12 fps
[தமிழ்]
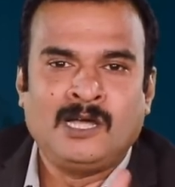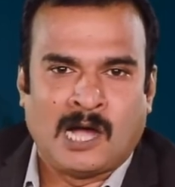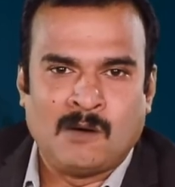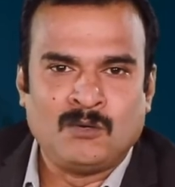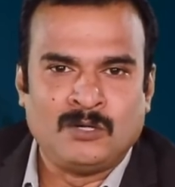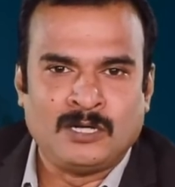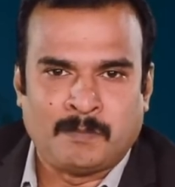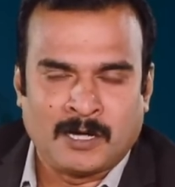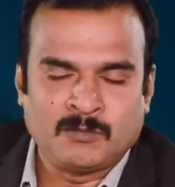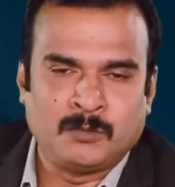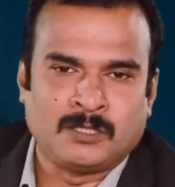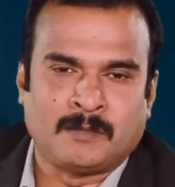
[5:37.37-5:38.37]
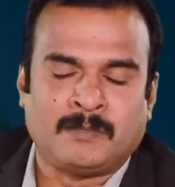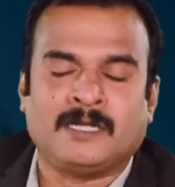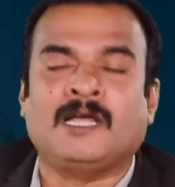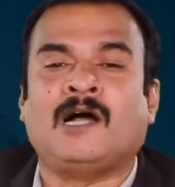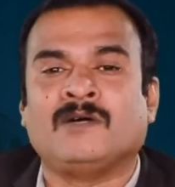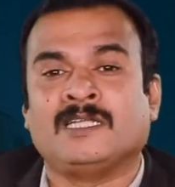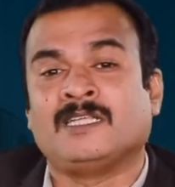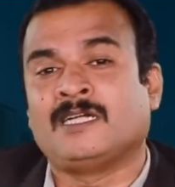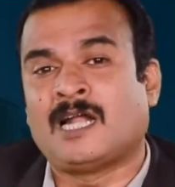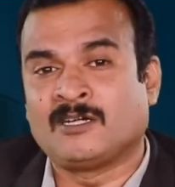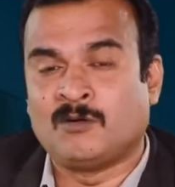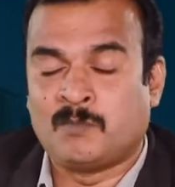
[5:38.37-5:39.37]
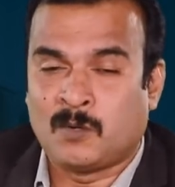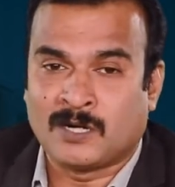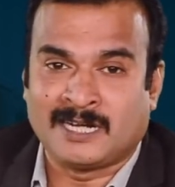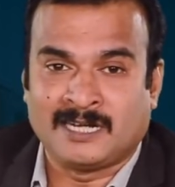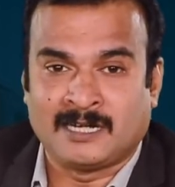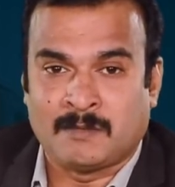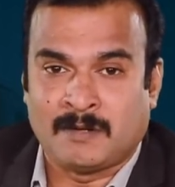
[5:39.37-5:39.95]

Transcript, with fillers: அவங்களுடைய பாஸ்போர்ட் நம்பரு அவங்க எந்த நாட்டுக்கு போனாங்கிற